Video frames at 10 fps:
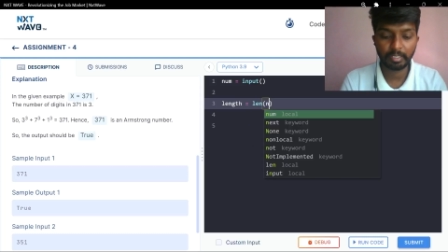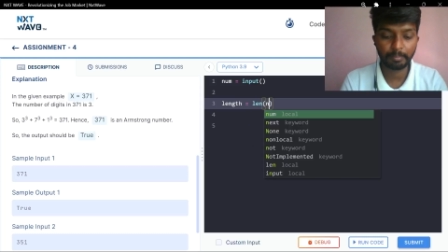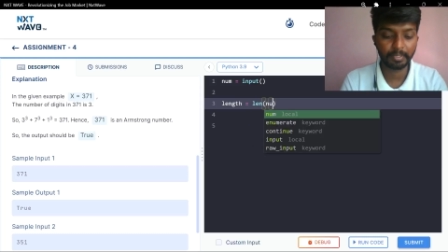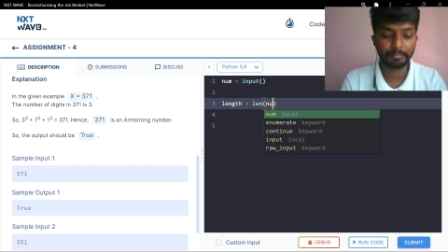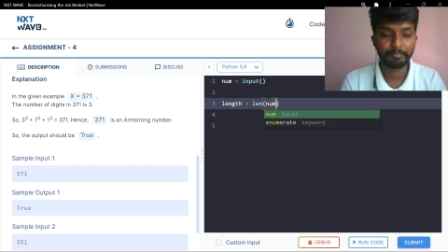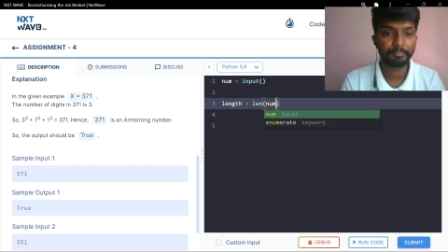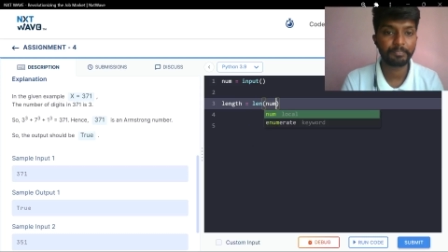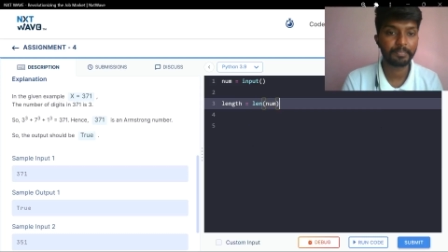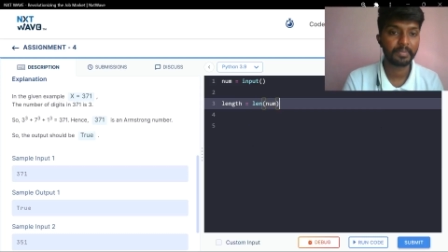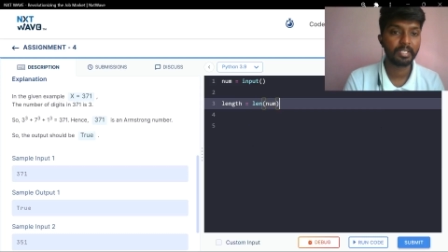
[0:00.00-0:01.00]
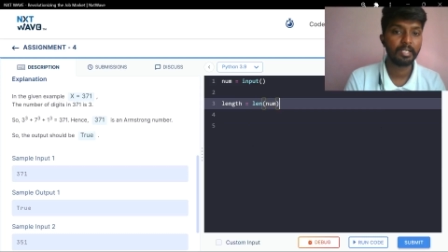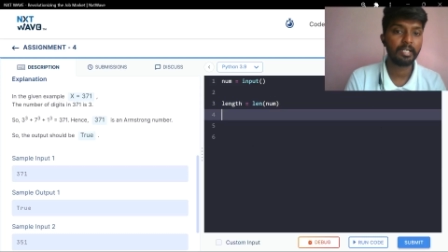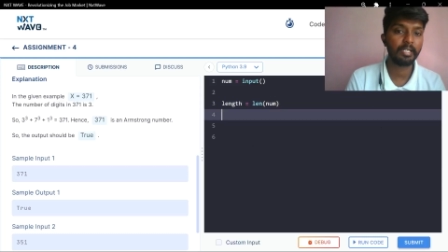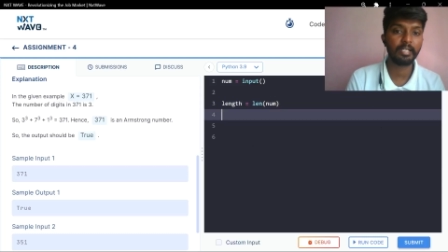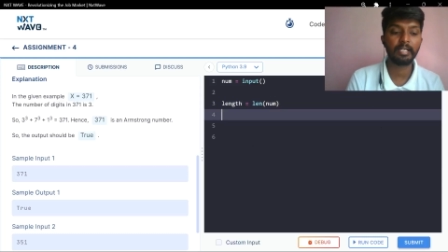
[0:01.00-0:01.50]
నెంబర్
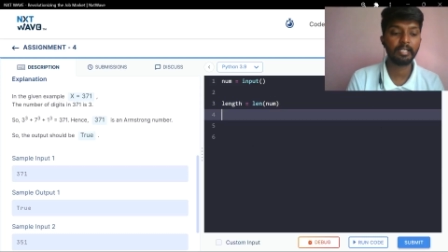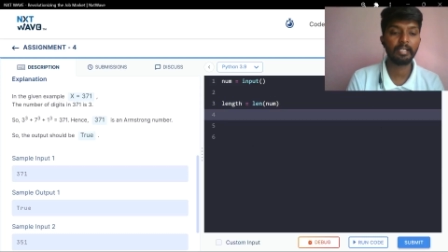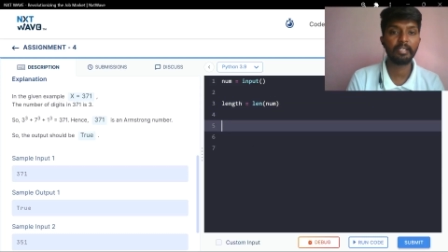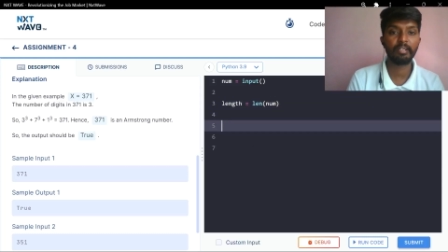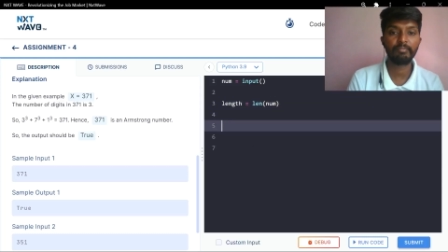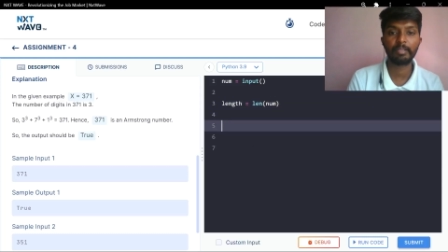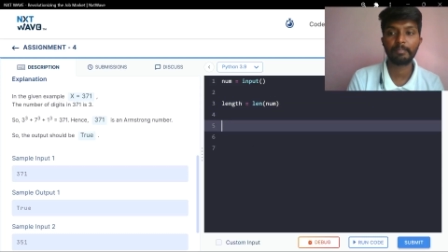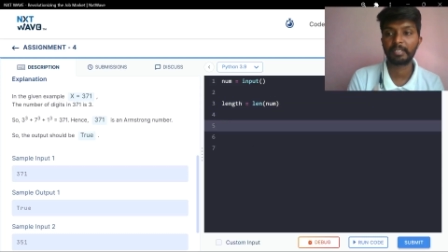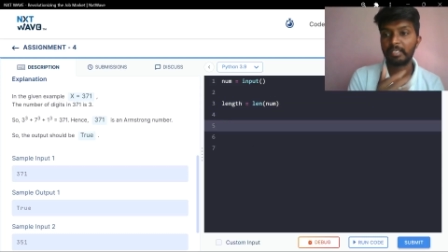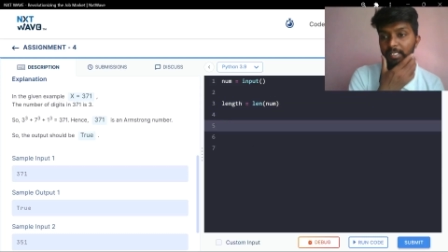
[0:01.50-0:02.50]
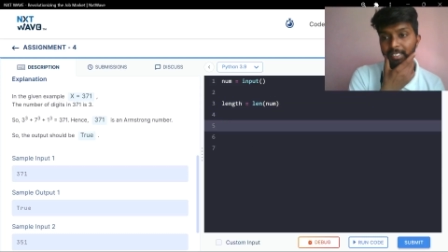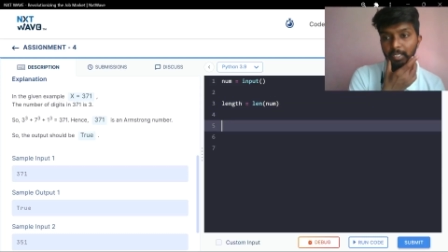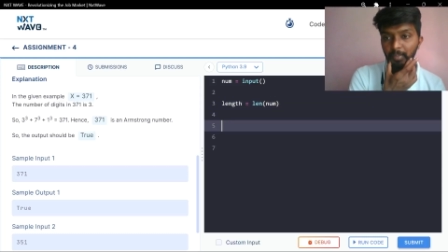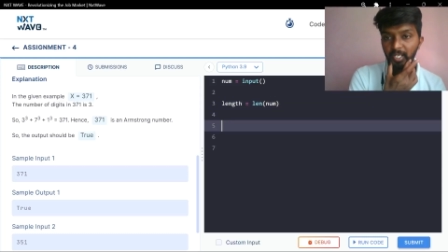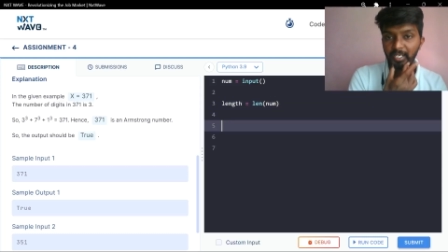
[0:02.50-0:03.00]
లెన్ ఆఫ్ నెంబర్
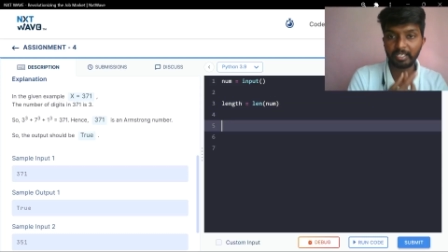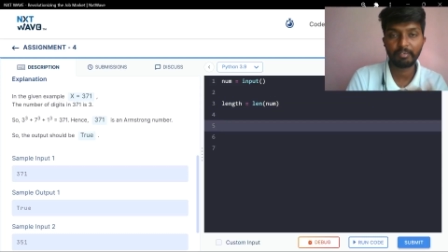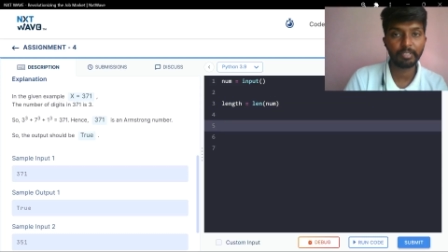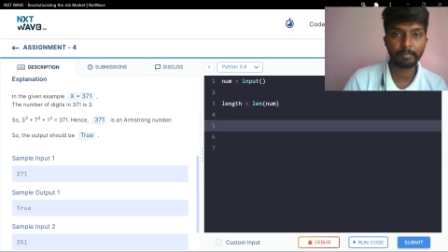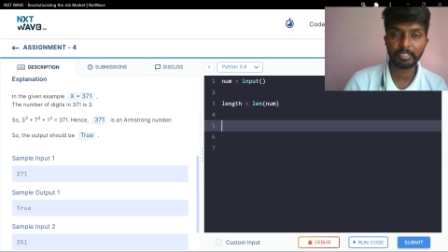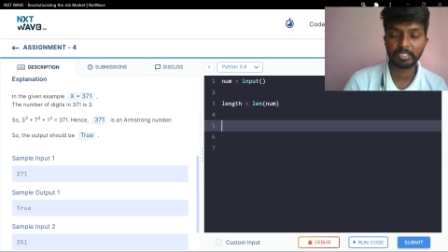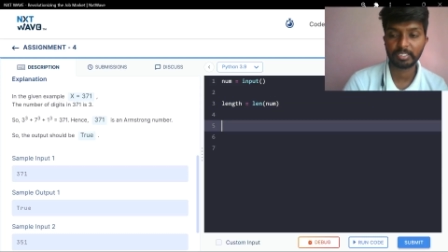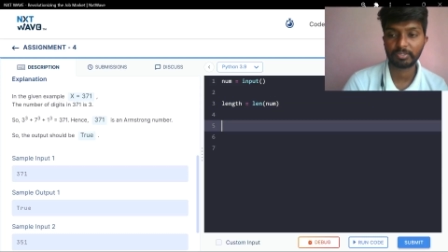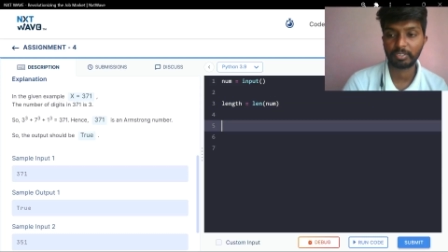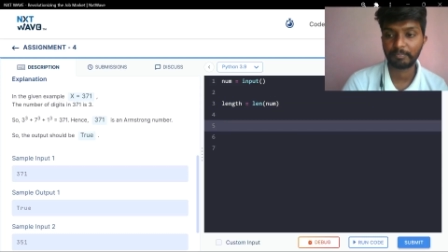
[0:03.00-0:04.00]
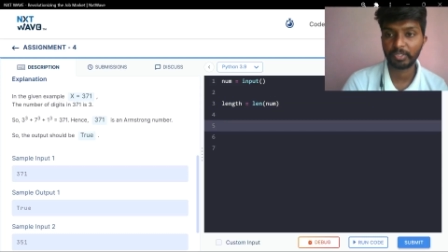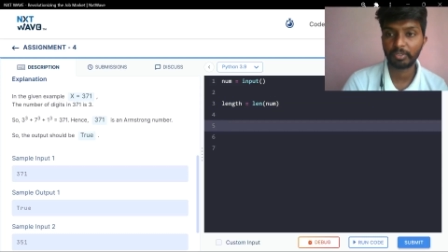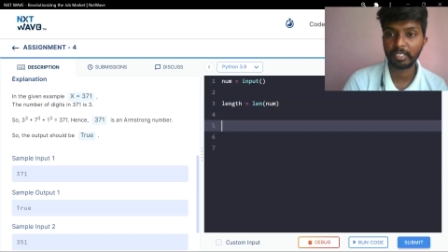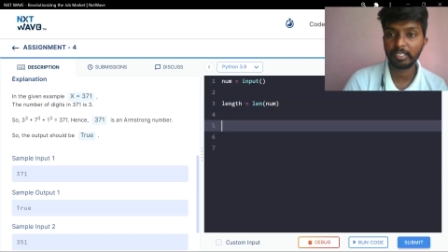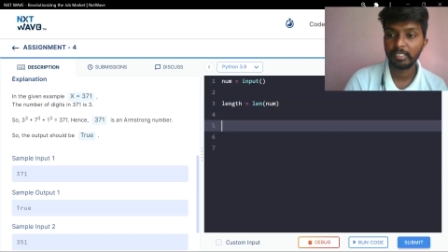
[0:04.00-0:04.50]
నెంబర్ లెన్ ఆఫ్ నెంబర్ తీసేసుకున్నాం
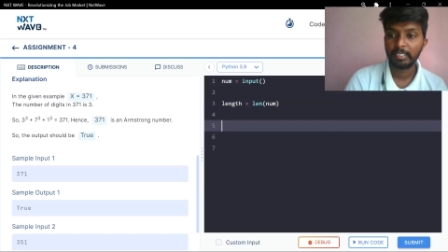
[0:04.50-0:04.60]
ఓకేనా